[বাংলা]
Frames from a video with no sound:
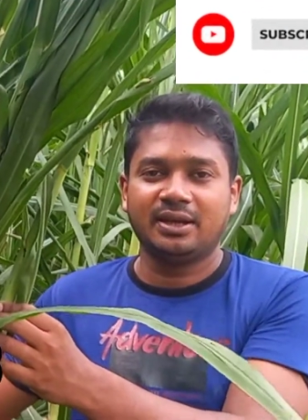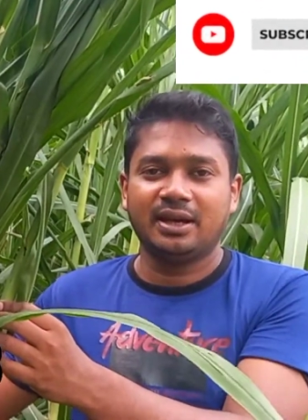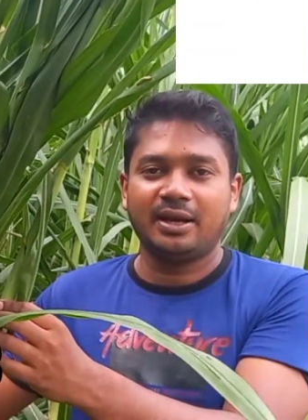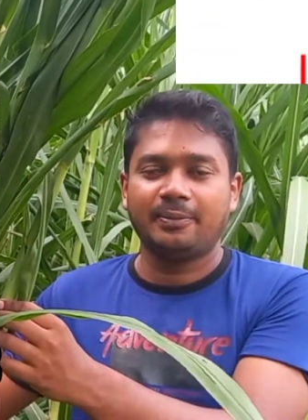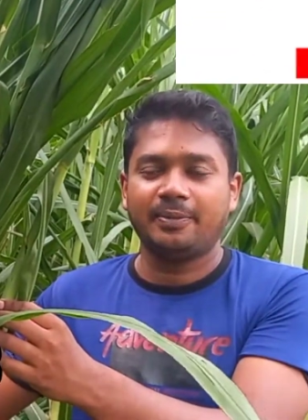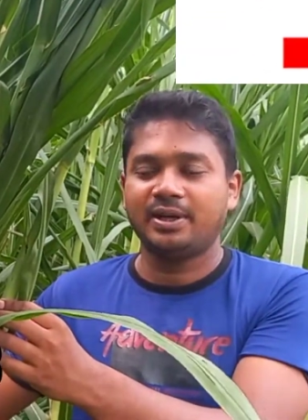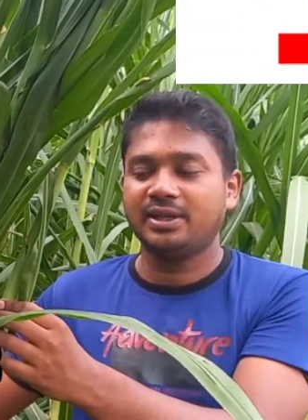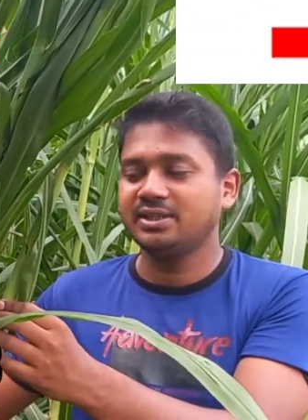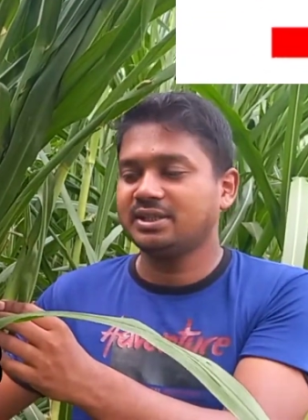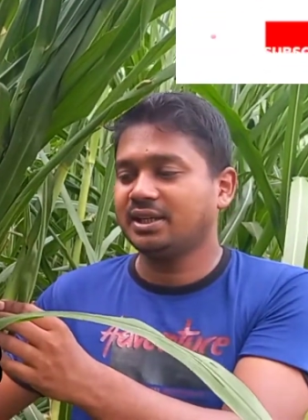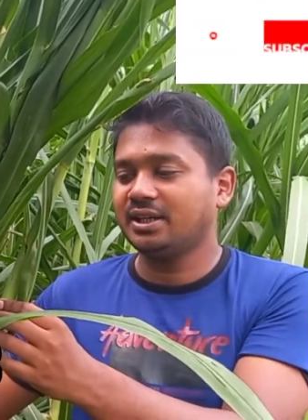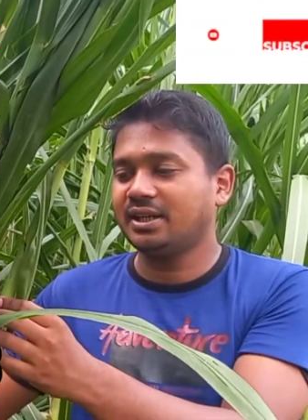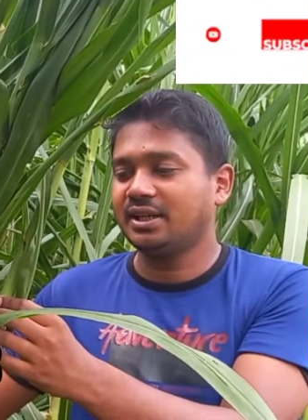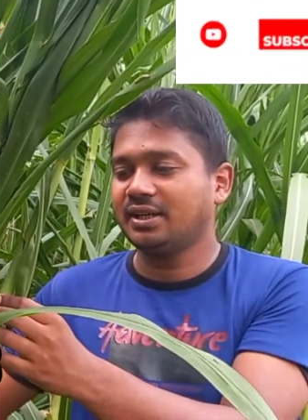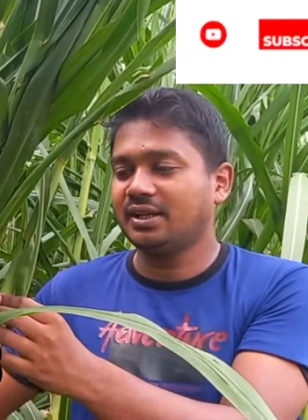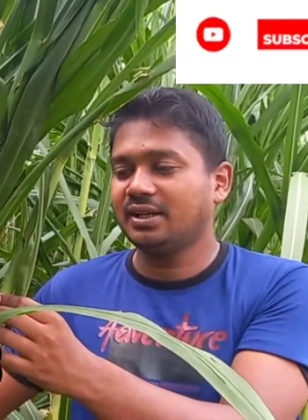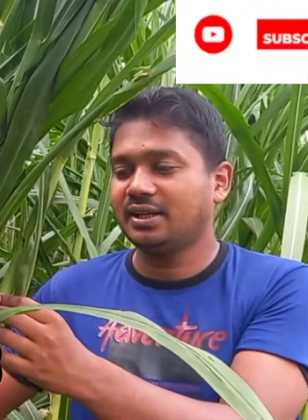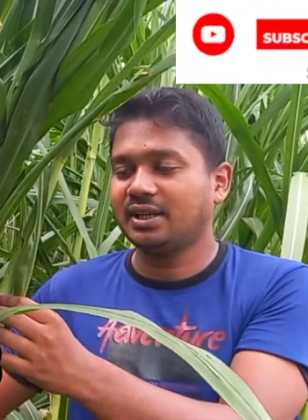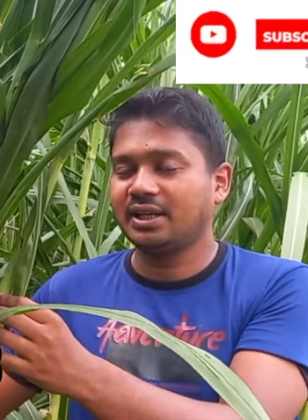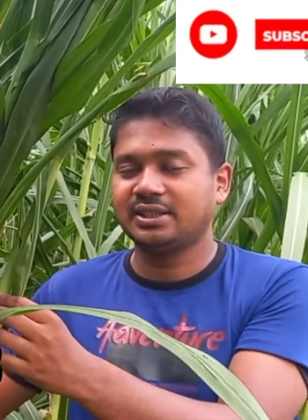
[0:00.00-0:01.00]
আপনারা যারা
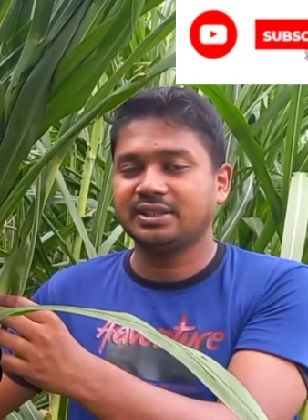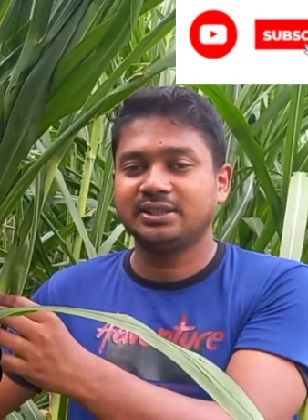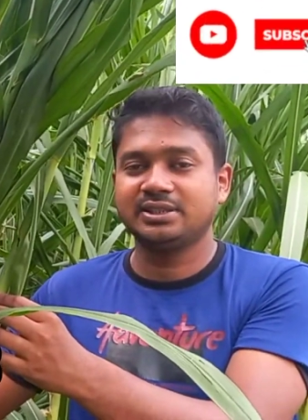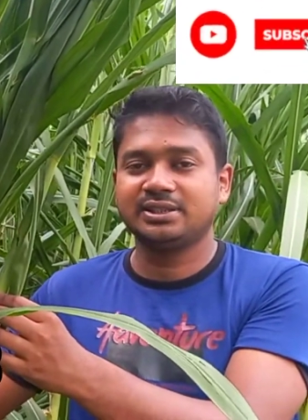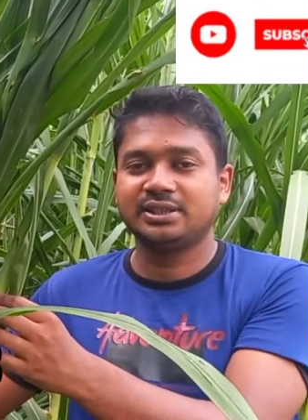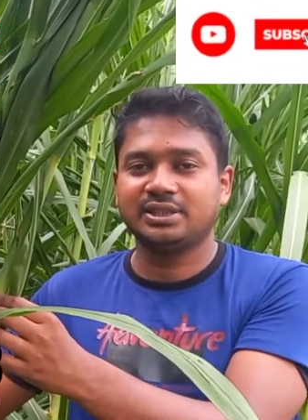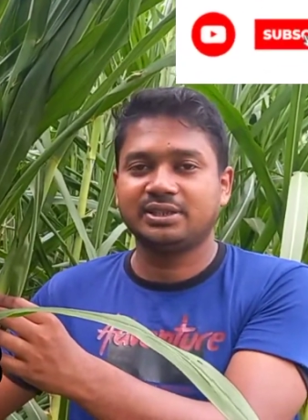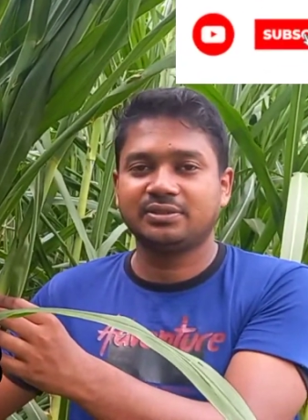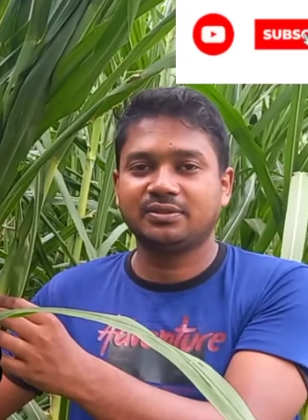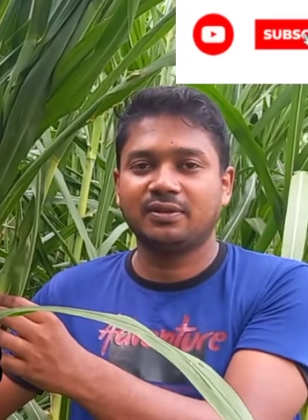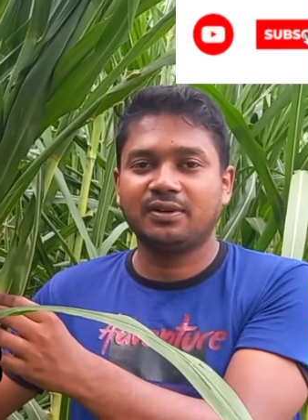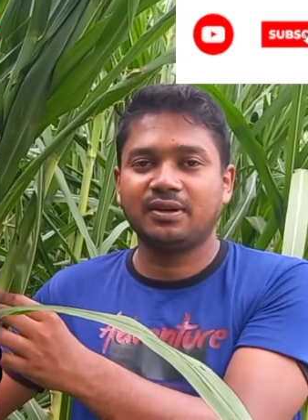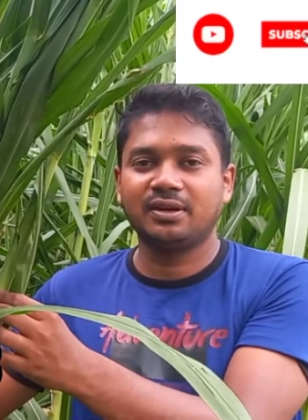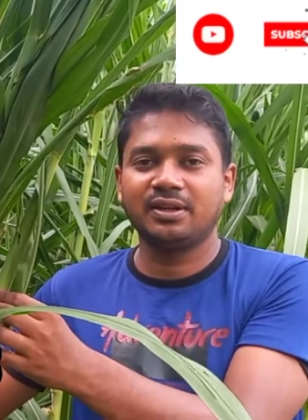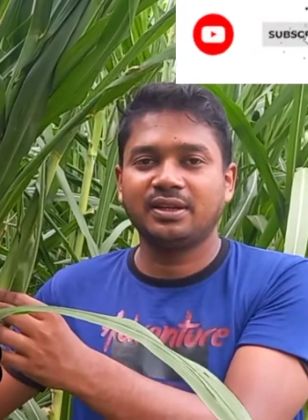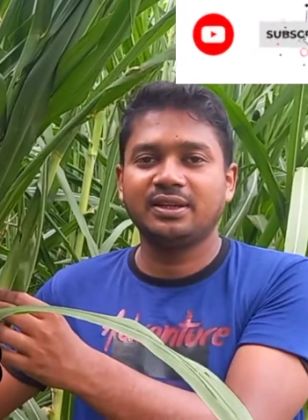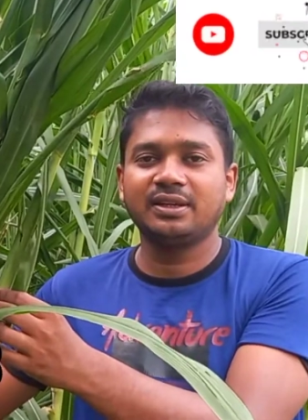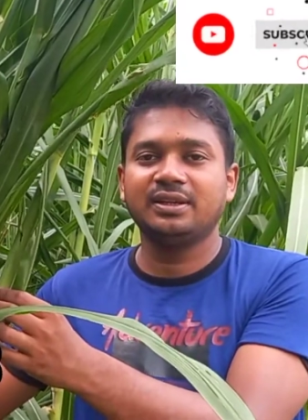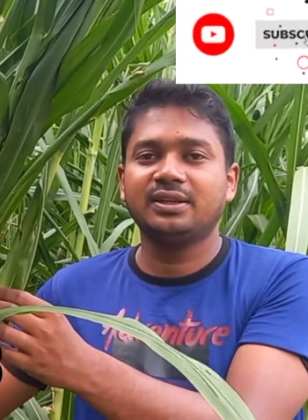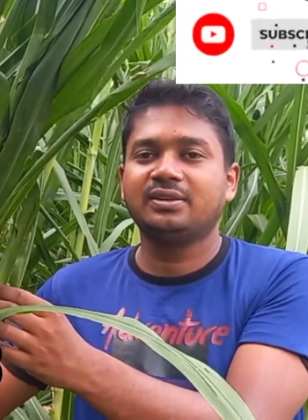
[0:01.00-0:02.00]
ঘাসের চাষ
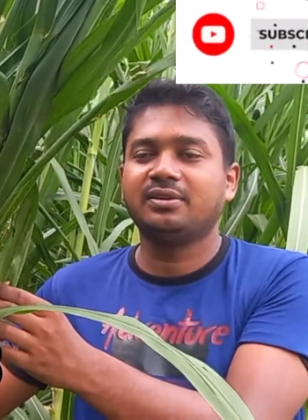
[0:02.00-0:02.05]
করেননি